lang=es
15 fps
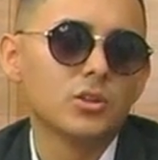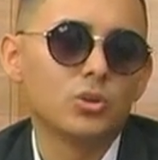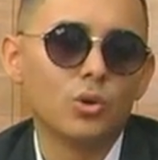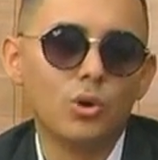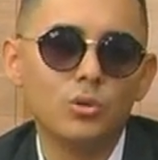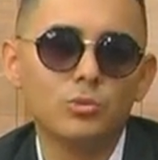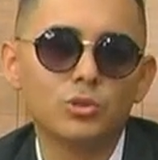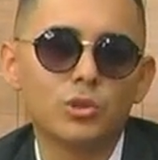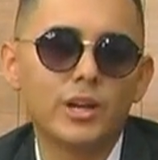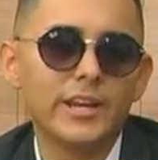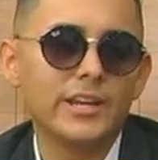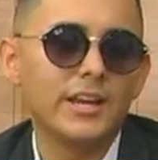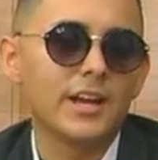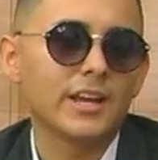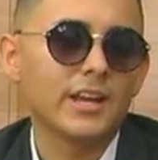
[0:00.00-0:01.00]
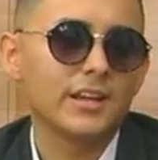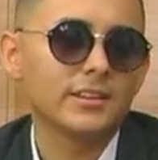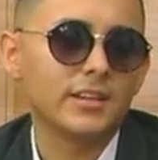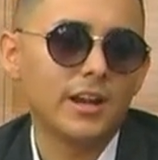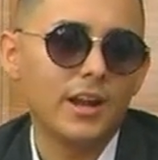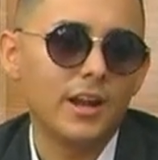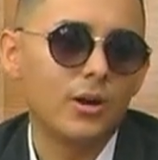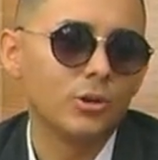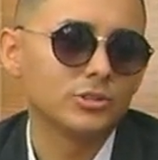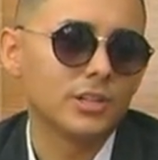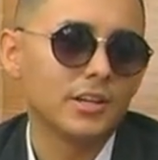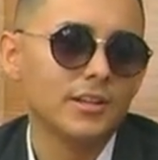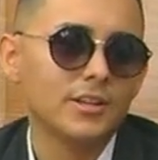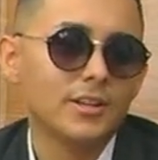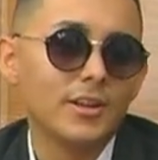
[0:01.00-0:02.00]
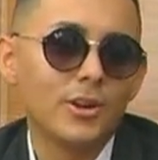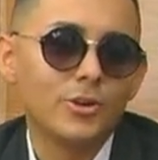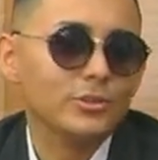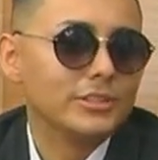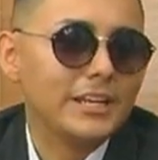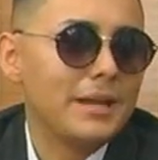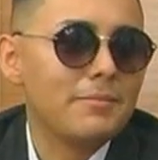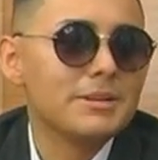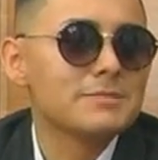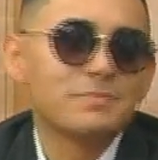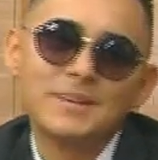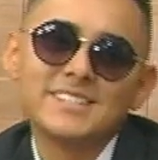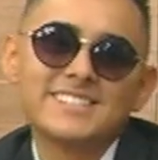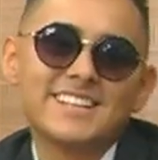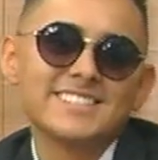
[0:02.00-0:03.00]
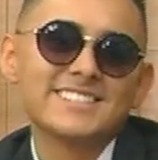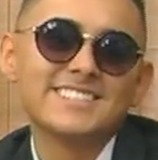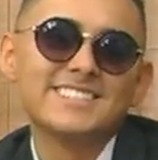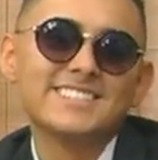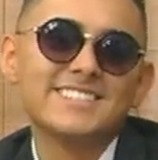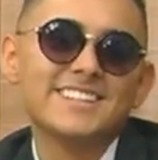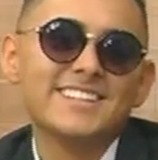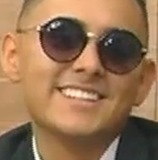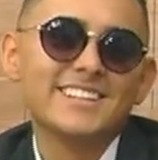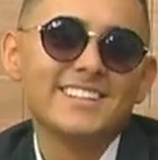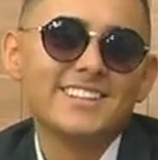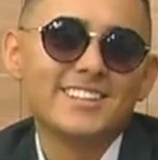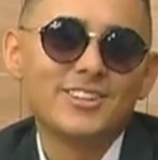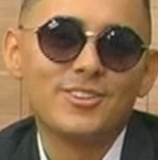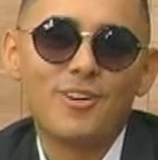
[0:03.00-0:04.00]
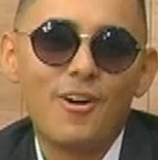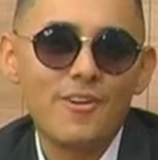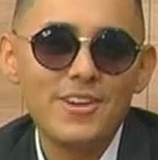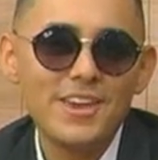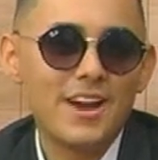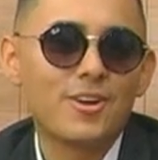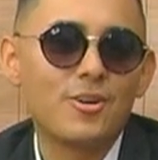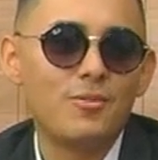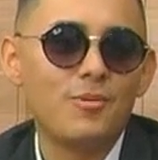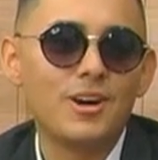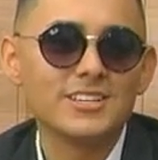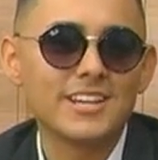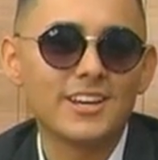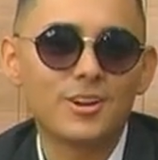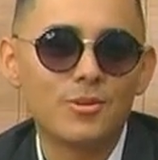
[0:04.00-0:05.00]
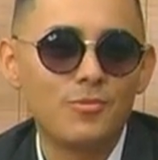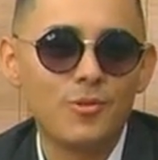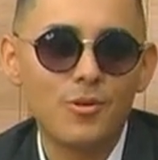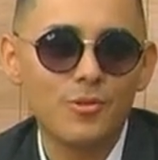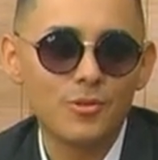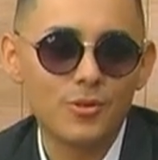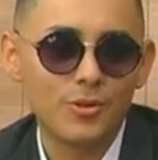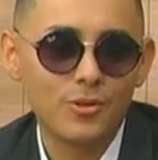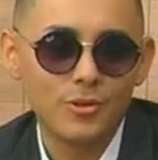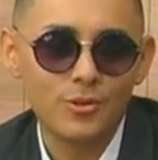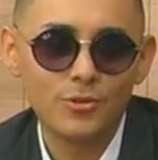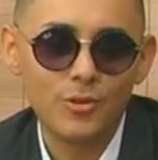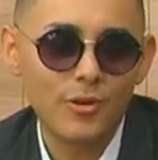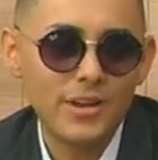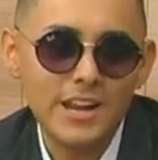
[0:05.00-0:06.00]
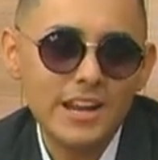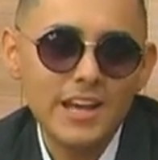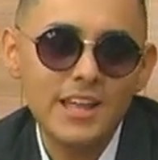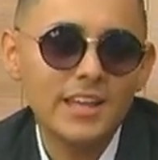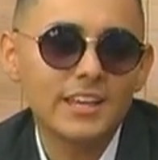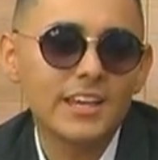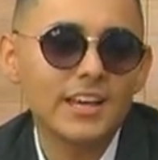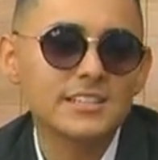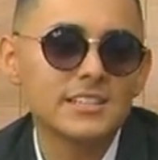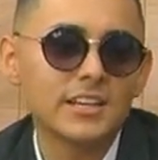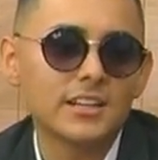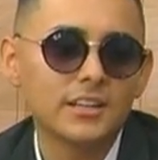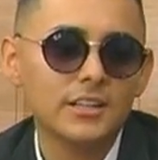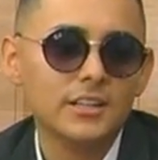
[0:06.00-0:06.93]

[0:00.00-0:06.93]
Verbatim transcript: Todo el mundo quería que cantara la otra, no tenía más pistas, no había cómo hacer, cómo, no había nada que hacer.